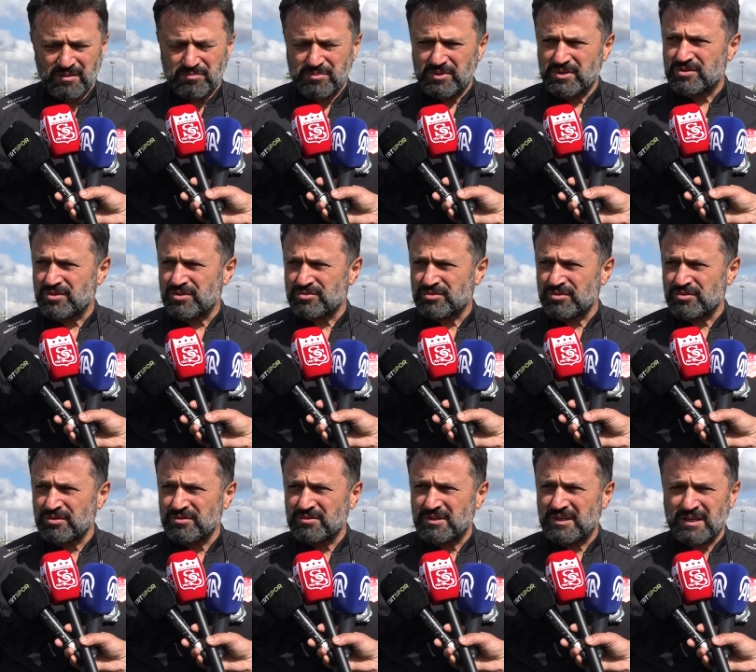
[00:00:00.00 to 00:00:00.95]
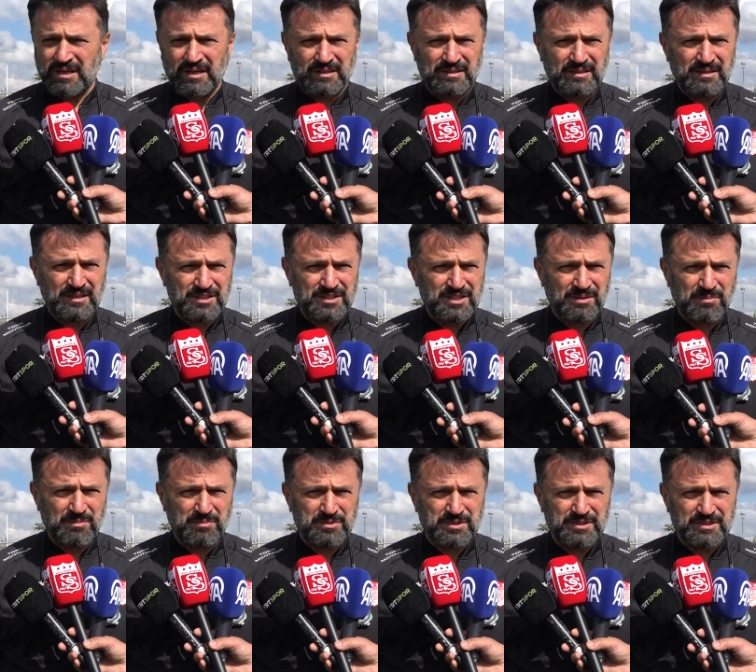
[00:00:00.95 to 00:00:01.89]
bir sezonu herhalde
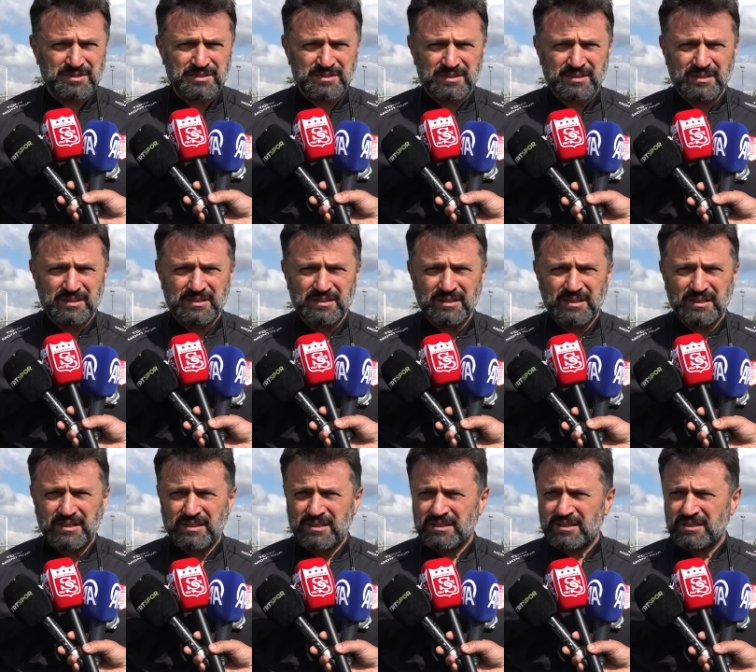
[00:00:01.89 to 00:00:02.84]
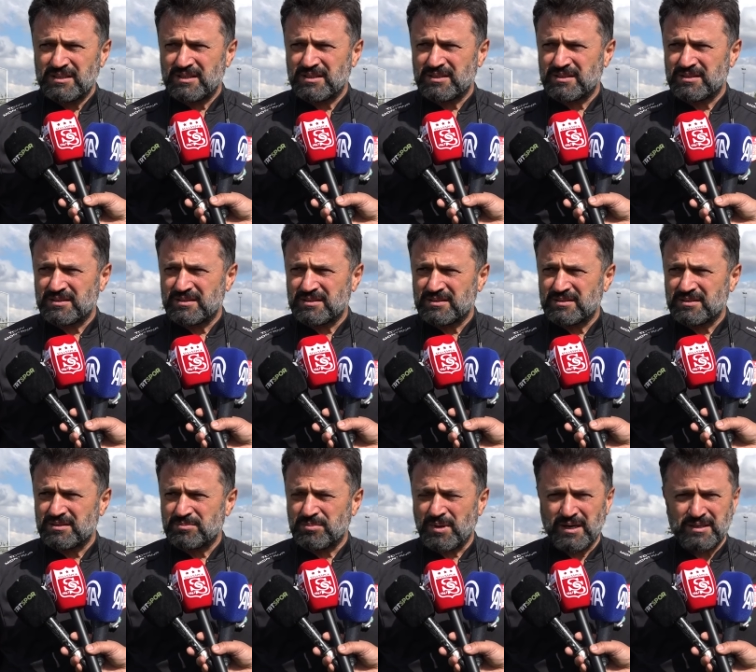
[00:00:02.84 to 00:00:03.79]
yaşamamışızdır. E,
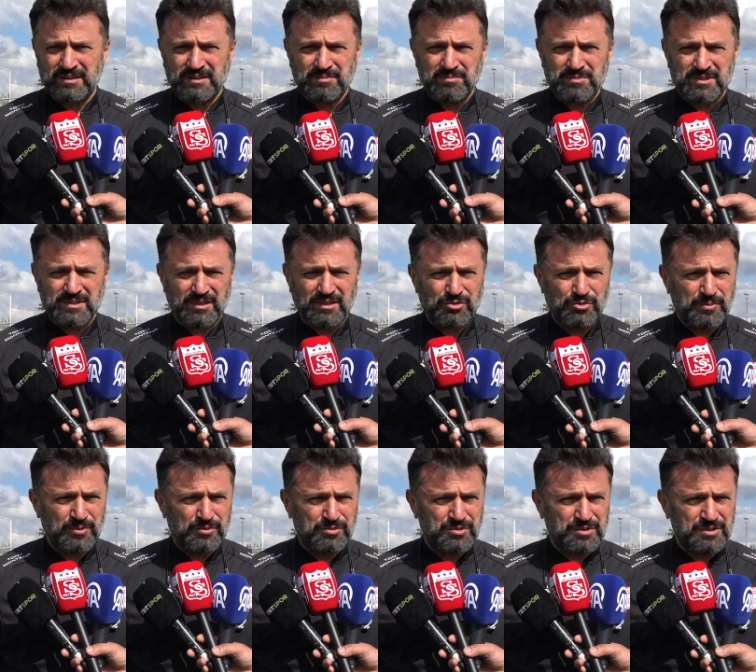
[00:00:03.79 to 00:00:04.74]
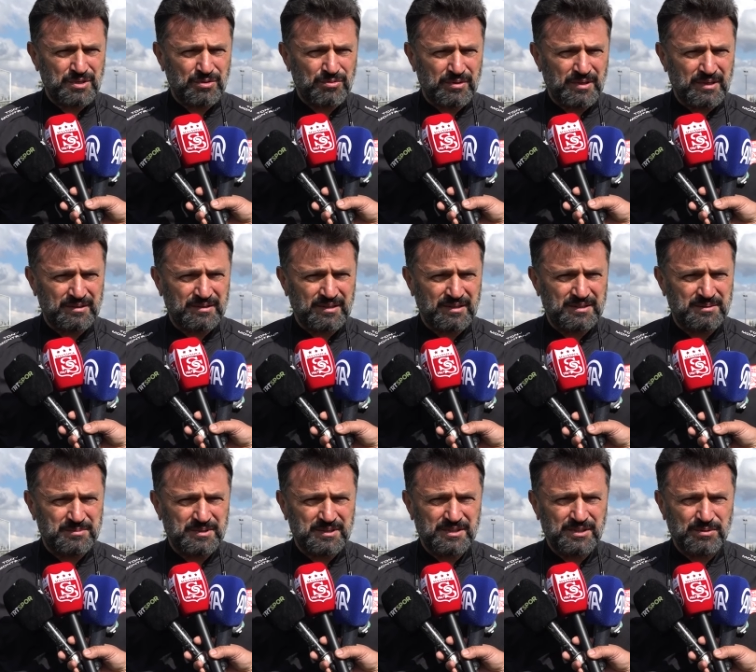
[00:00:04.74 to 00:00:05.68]
baktığımızda küme düşecek olan
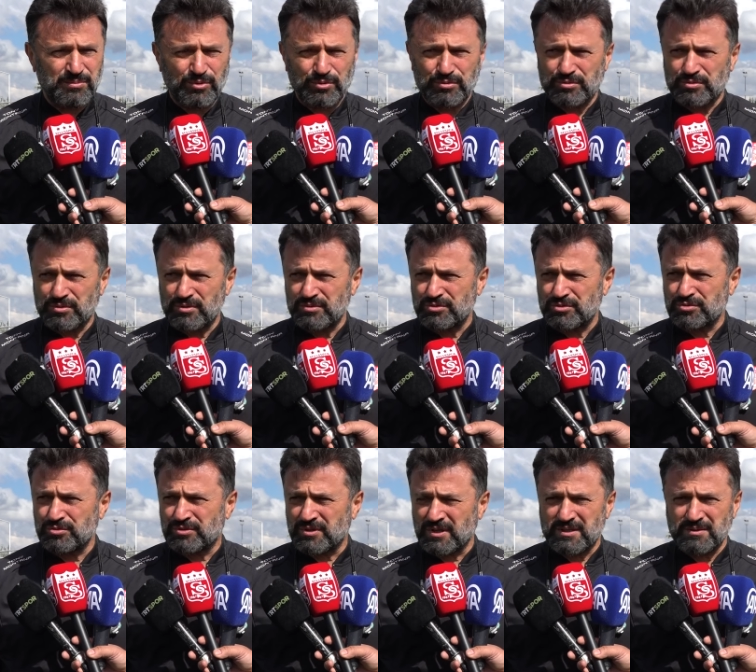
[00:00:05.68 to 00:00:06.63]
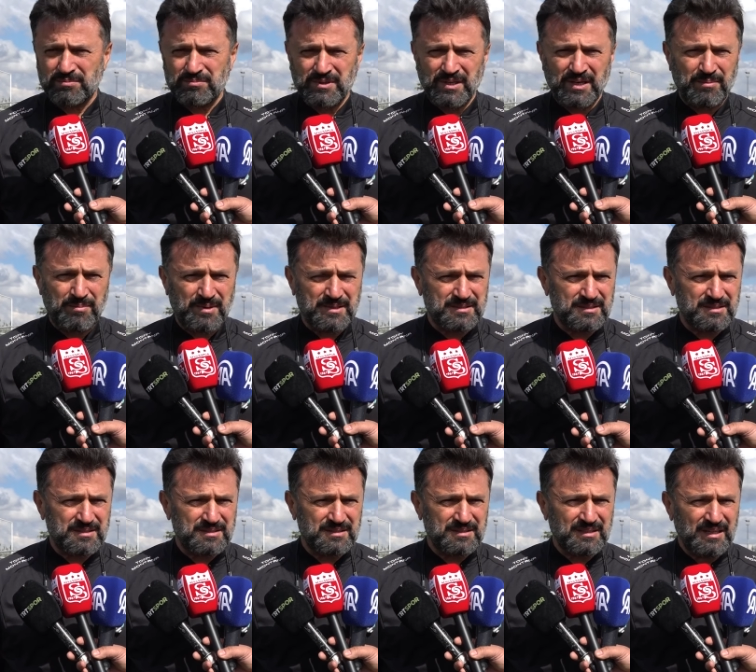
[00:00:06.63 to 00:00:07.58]
takımın kim olduğunu şu takım
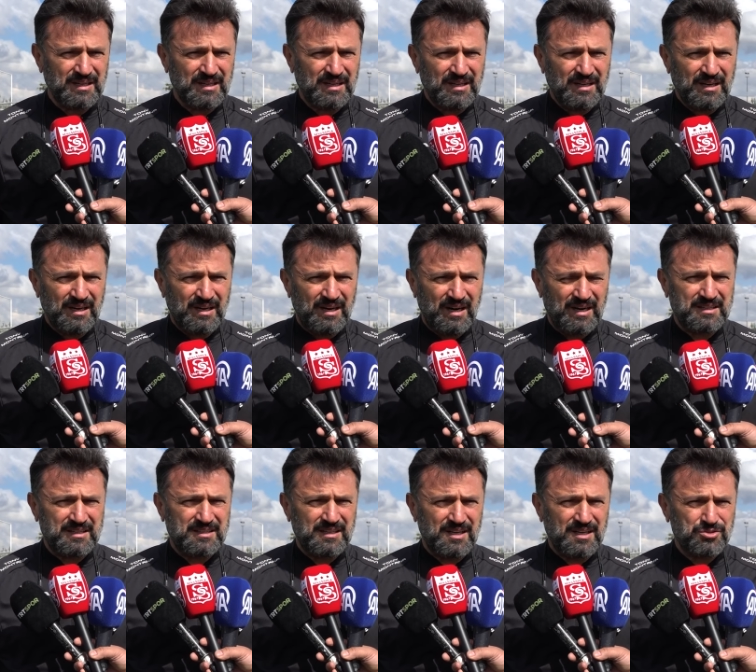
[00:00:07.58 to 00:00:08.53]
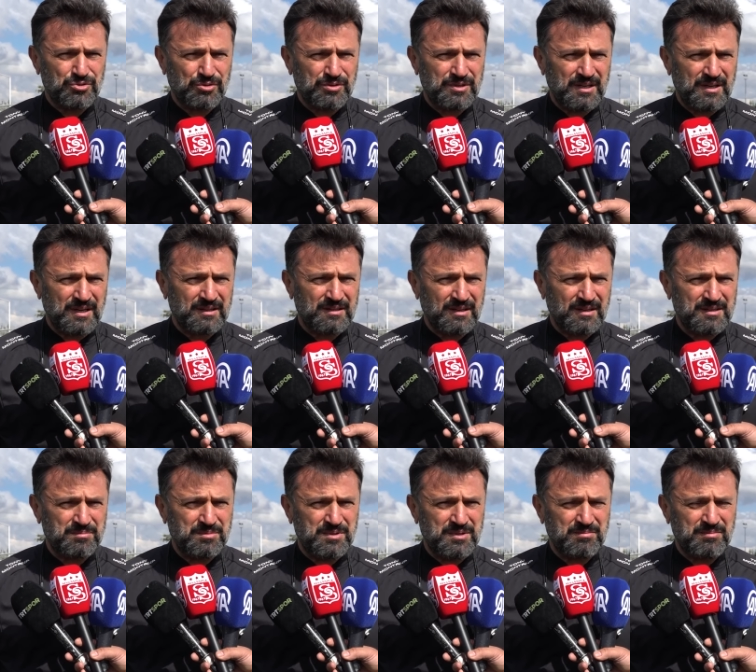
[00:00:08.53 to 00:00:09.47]
diyemezsiniz. Hakkı en çok yenen
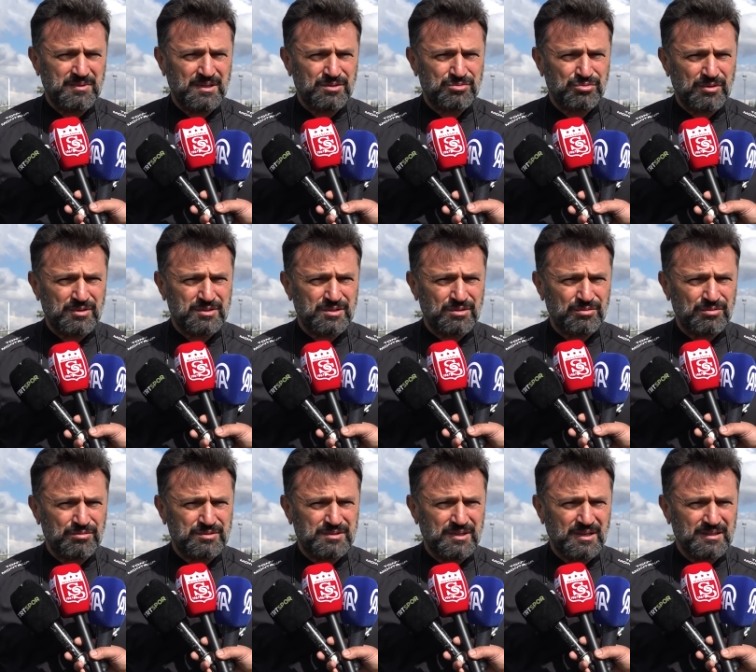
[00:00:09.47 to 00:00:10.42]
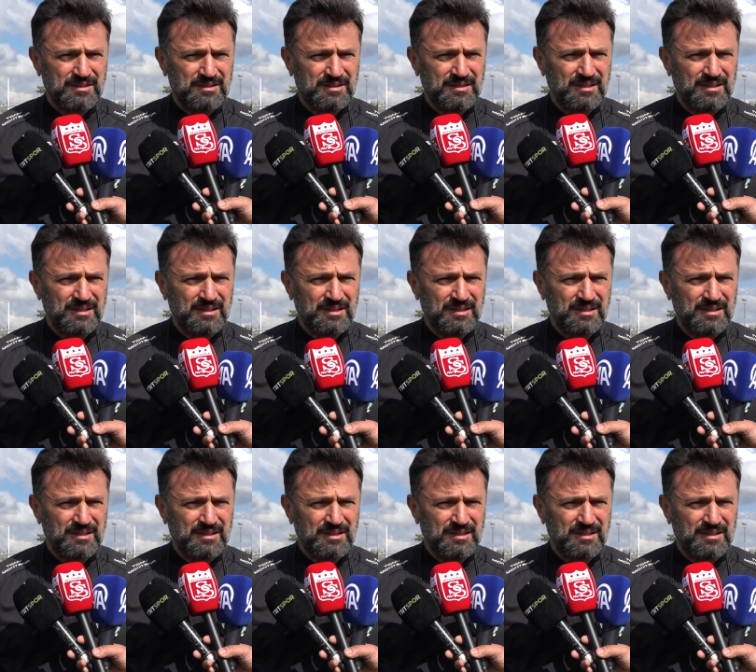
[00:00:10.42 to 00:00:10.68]
takım kim diye soracak olursan